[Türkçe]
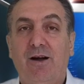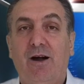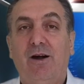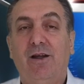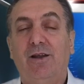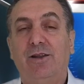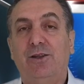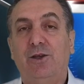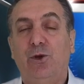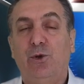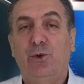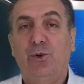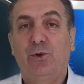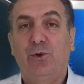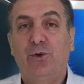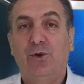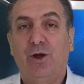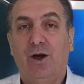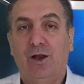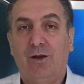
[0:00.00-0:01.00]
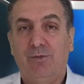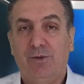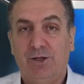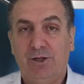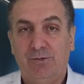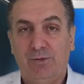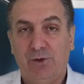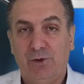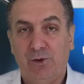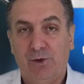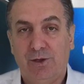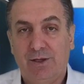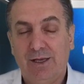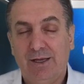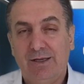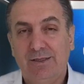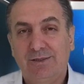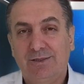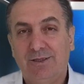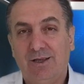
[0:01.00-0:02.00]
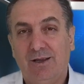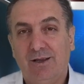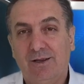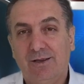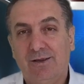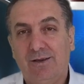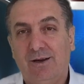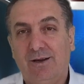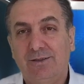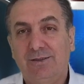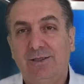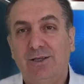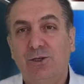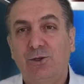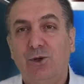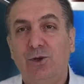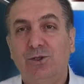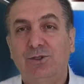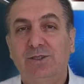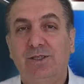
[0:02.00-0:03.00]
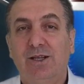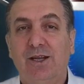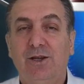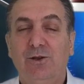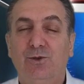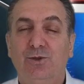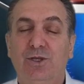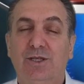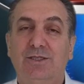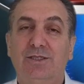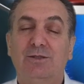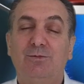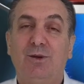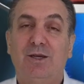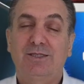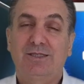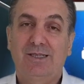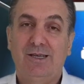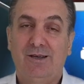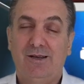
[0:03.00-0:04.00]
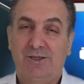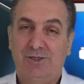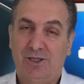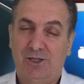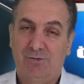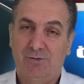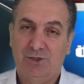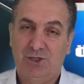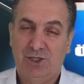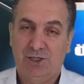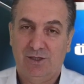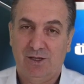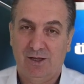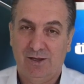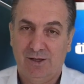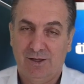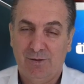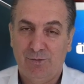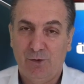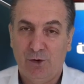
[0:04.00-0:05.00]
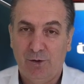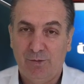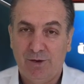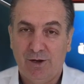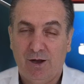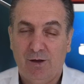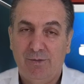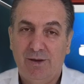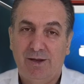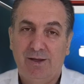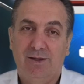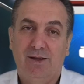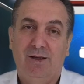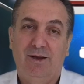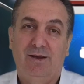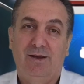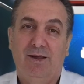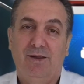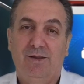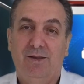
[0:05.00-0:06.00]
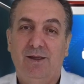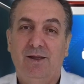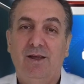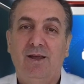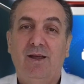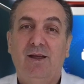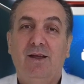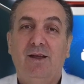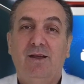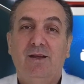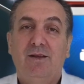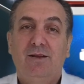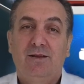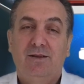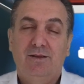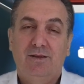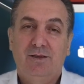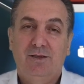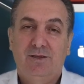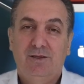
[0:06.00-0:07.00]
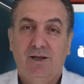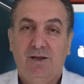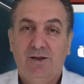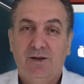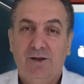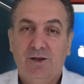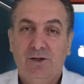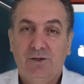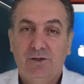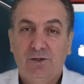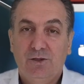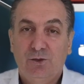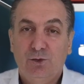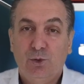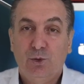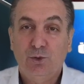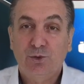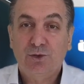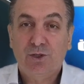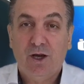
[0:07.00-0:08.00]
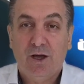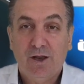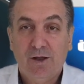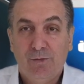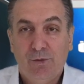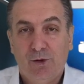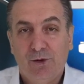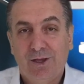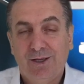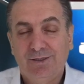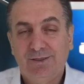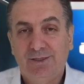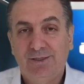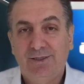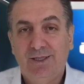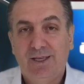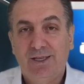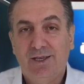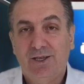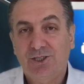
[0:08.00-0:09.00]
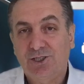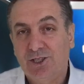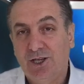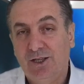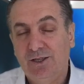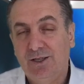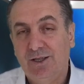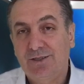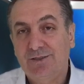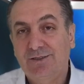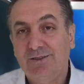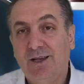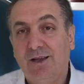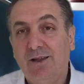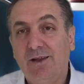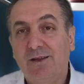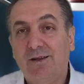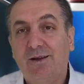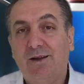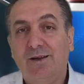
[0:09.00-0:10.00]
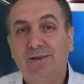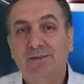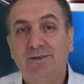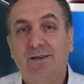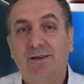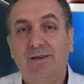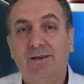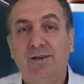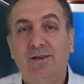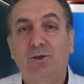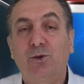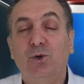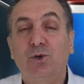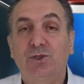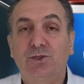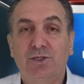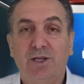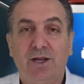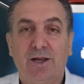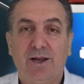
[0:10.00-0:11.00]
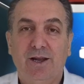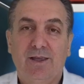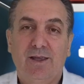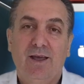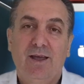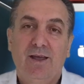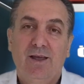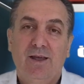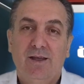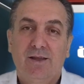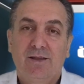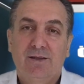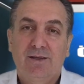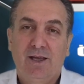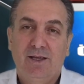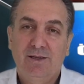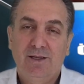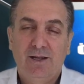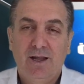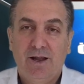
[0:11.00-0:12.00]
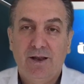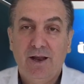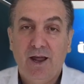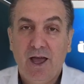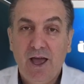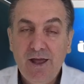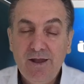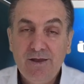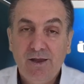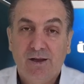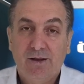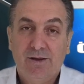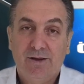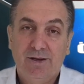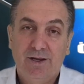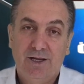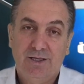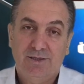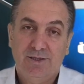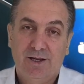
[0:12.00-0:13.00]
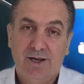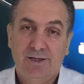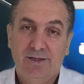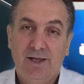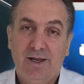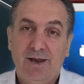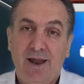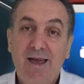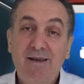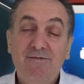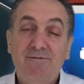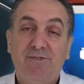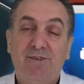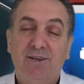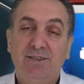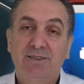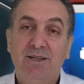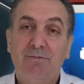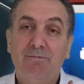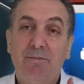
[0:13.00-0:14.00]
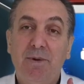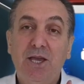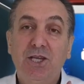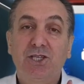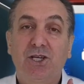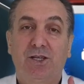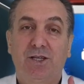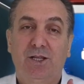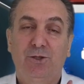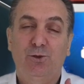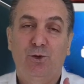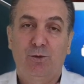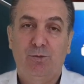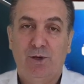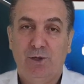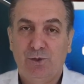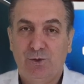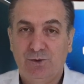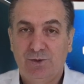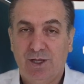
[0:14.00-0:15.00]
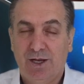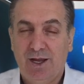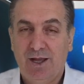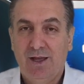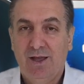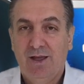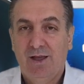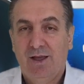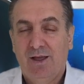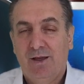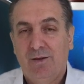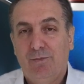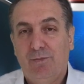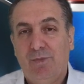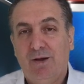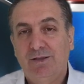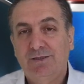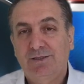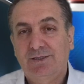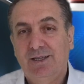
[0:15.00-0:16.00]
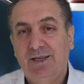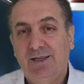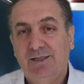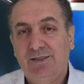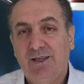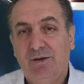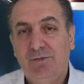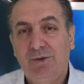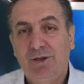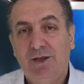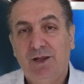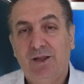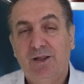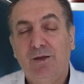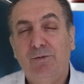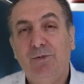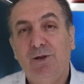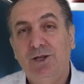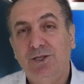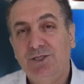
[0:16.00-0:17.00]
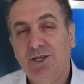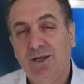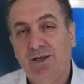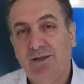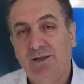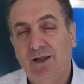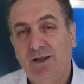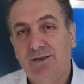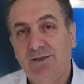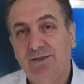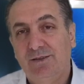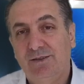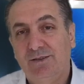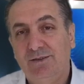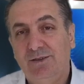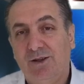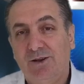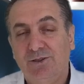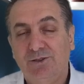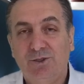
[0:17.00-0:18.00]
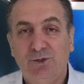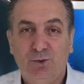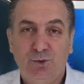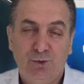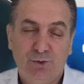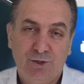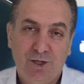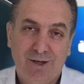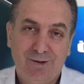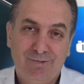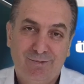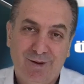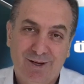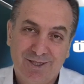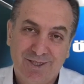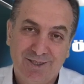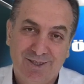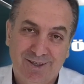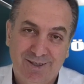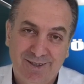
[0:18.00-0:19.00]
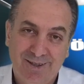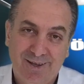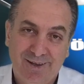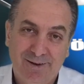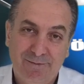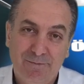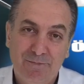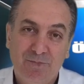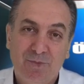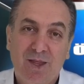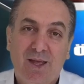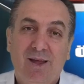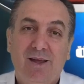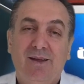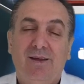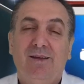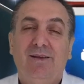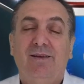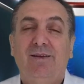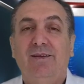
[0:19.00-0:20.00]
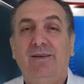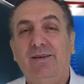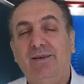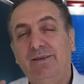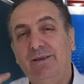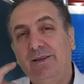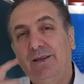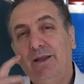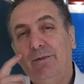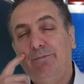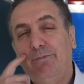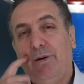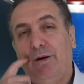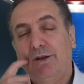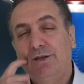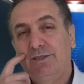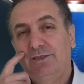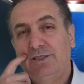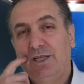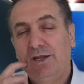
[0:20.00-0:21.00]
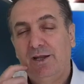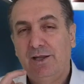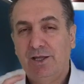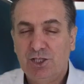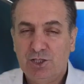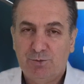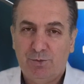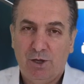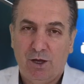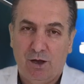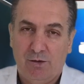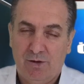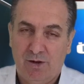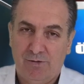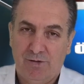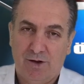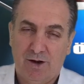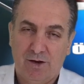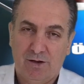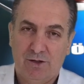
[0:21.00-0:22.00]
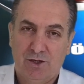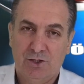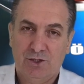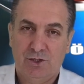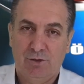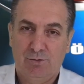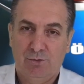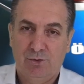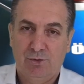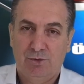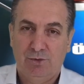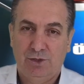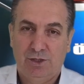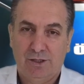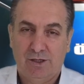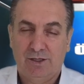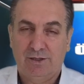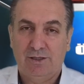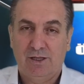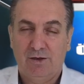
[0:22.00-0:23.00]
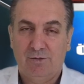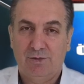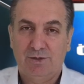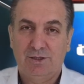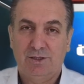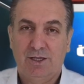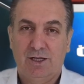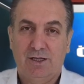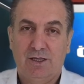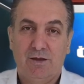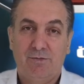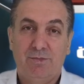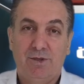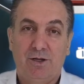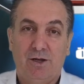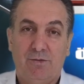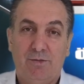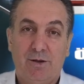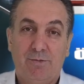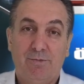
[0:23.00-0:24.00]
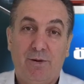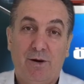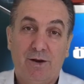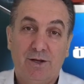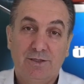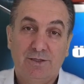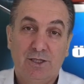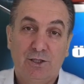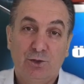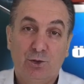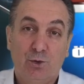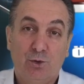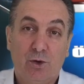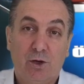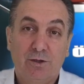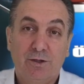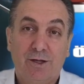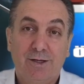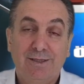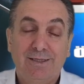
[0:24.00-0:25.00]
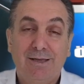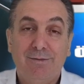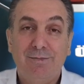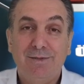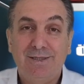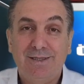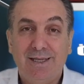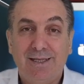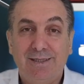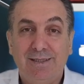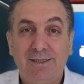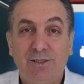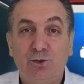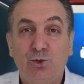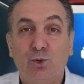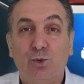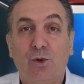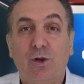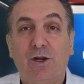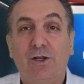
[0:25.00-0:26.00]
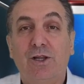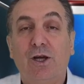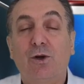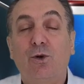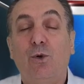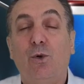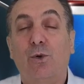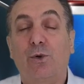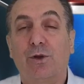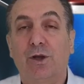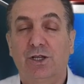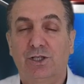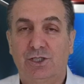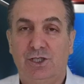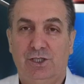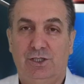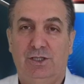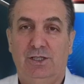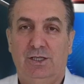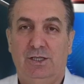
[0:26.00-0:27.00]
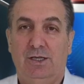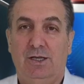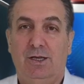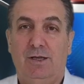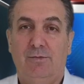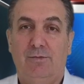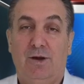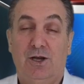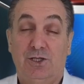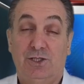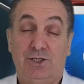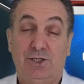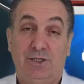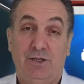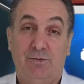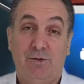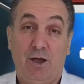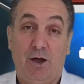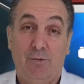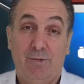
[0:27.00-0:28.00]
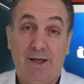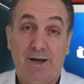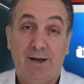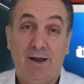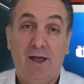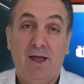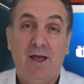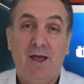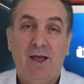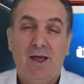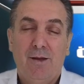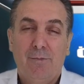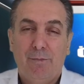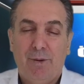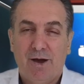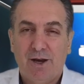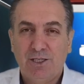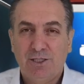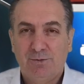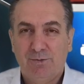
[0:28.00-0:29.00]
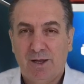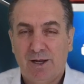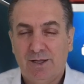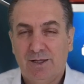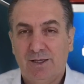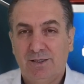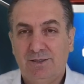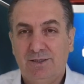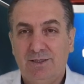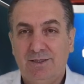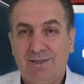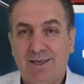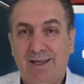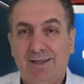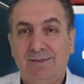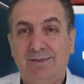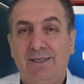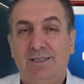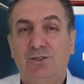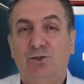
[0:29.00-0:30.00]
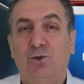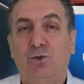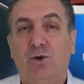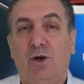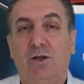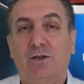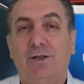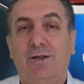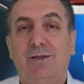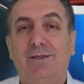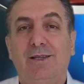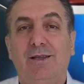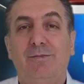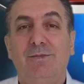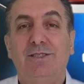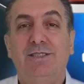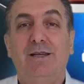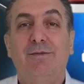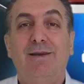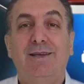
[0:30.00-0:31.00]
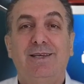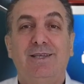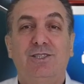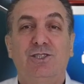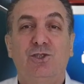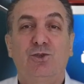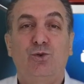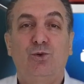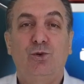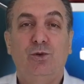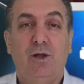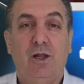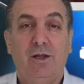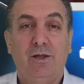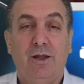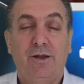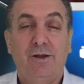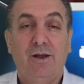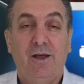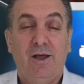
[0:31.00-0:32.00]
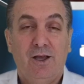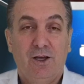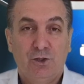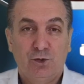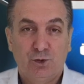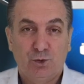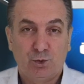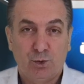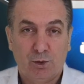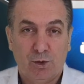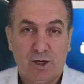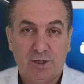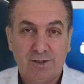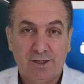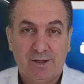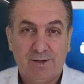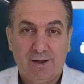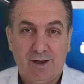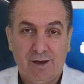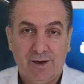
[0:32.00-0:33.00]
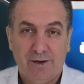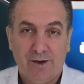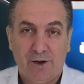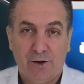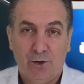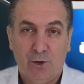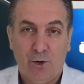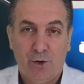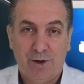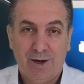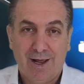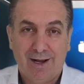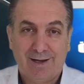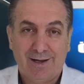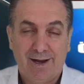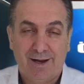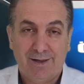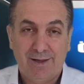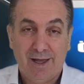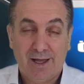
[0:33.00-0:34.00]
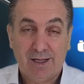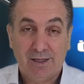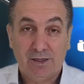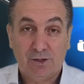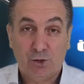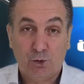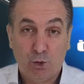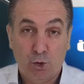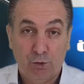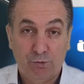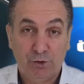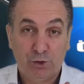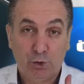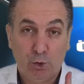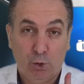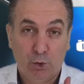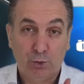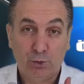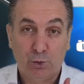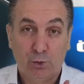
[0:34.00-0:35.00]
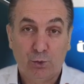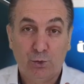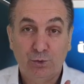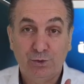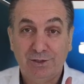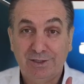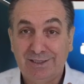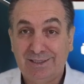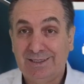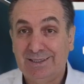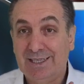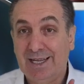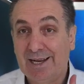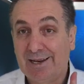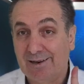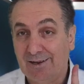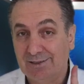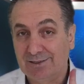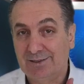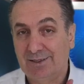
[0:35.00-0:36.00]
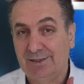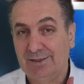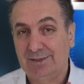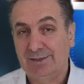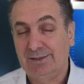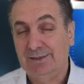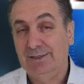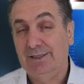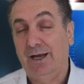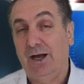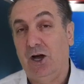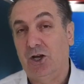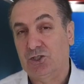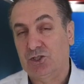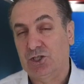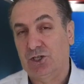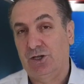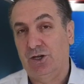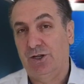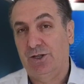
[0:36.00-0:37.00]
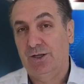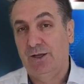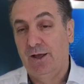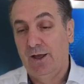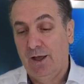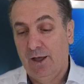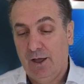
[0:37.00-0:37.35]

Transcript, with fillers: ve halen de önünün almadığı bir ülke. Sağlık kartını gösteren ücretsiz maske alacakmış İtalya'da. Böyle bir haber yayınlandı. İtalya'nın Toskana bölgesinde yaşayanlar sağlık kartlarını göstererek kendilerine en yakın eczaneden en fazla 5 adet olmak üzere maske temin edebilecekler. E, Darası Türkiye'nin başına diyelim. Ee, yine Paris'ten ilginç bir haber var arkadaşlar. Bu dikkat alması gereken bir haber. Paris'te sokakların temizlendiği sularda korona çıktı. Başlığında bir haber. Paris Belediyesi kente sokakları temizlemek için kullanılan sulardan alınan örneklerde Covid-19 izine rastladığını açıkladı.